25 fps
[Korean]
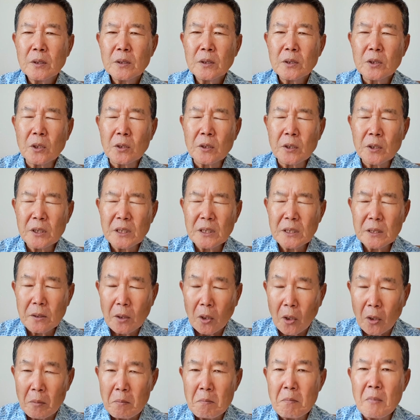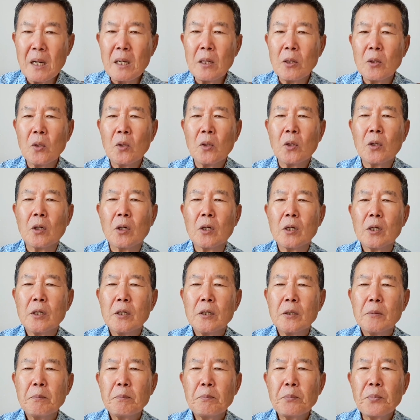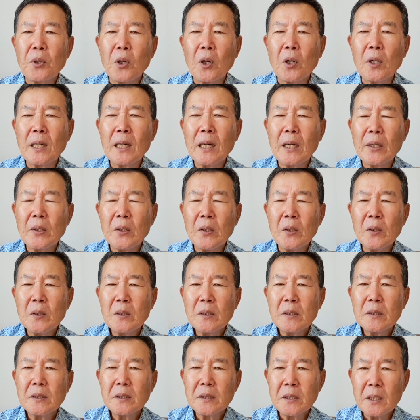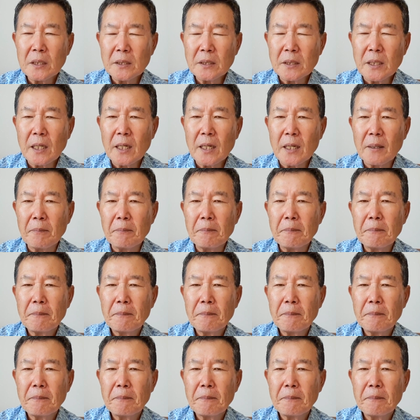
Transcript: 저들은 정말로 변하여 새 사람,